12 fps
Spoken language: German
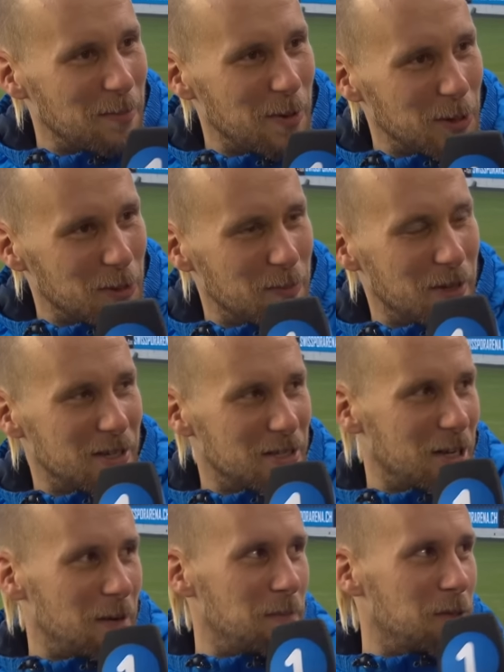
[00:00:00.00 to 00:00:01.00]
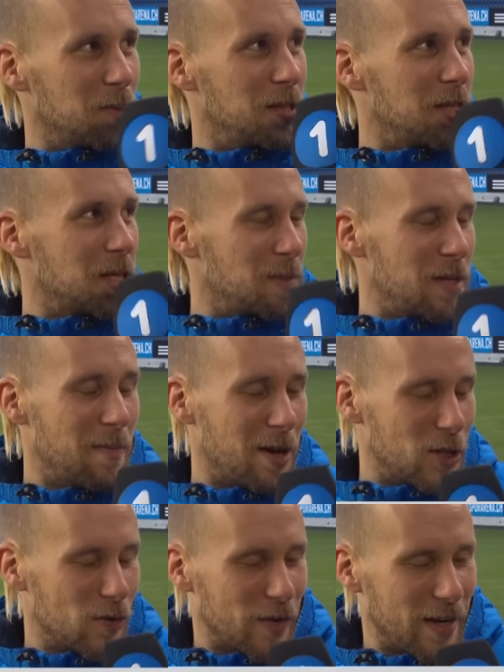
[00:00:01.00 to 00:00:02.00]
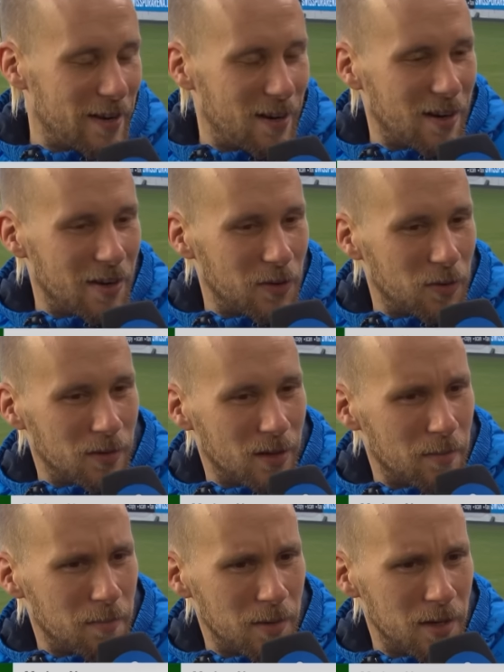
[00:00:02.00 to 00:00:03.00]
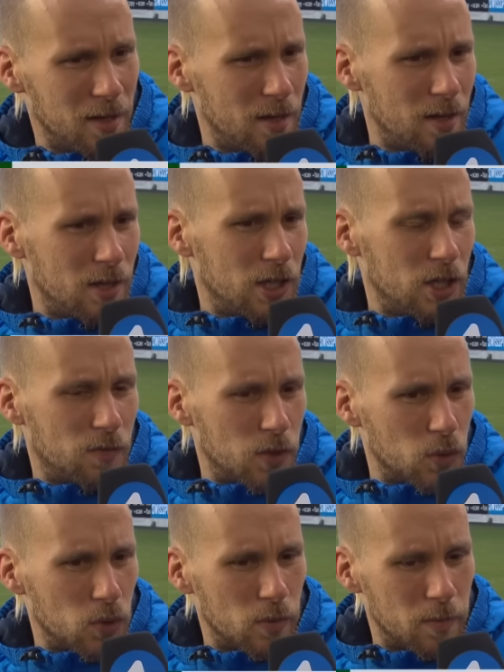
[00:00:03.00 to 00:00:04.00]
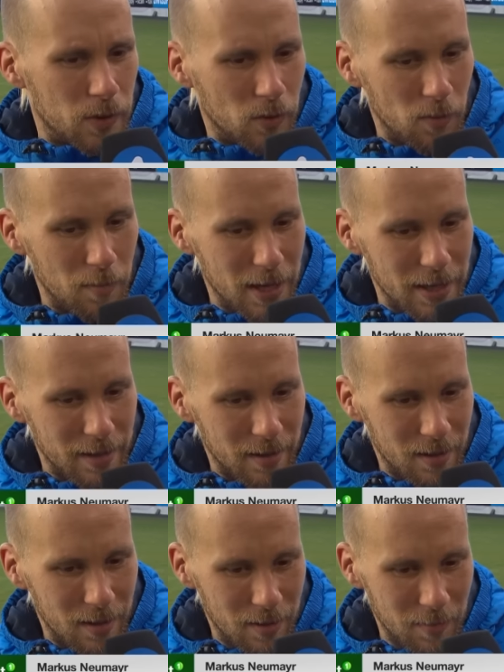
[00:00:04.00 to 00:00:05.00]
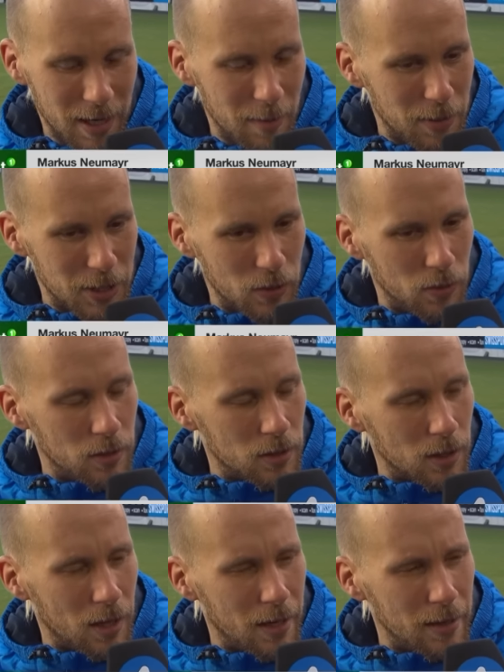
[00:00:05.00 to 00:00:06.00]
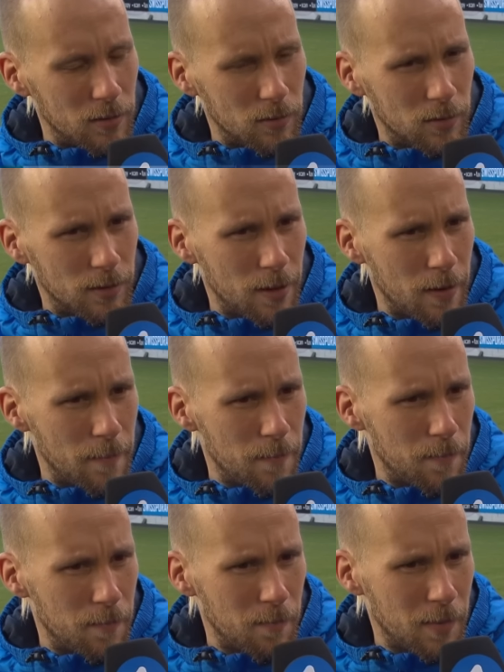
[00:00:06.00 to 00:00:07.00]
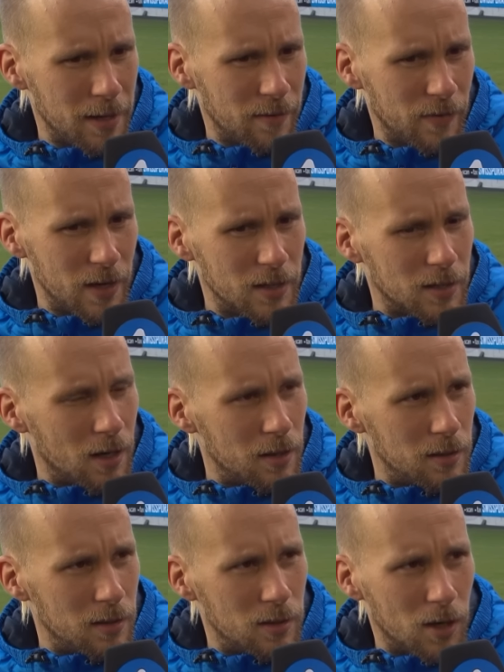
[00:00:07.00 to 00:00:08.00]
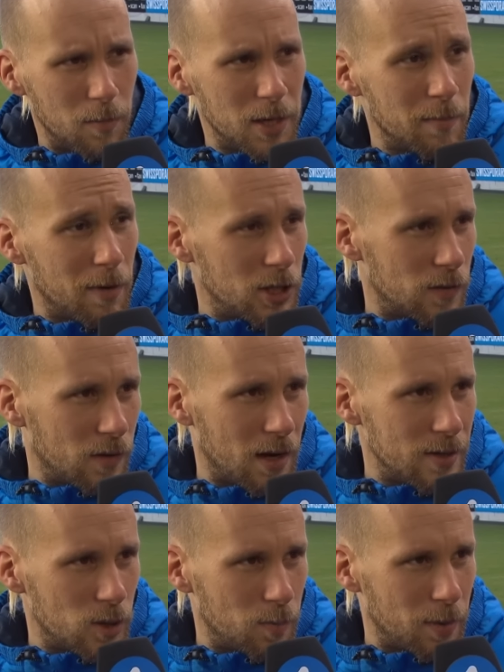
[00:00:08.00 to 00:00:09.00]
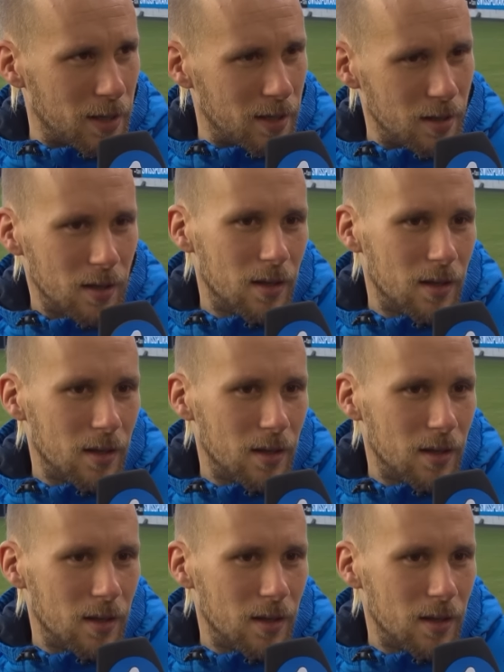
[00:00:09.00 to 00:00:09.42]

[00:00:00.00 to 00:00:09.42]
gemacht um das. Ähm, ich will erstmal die Mannschaft kennenlernen und ähm, ich versuche sowieso meine, meine Persönlichkeit und ähm, meine Fähigkeiten, die ich habe, in die Mannschaft reinzubringen.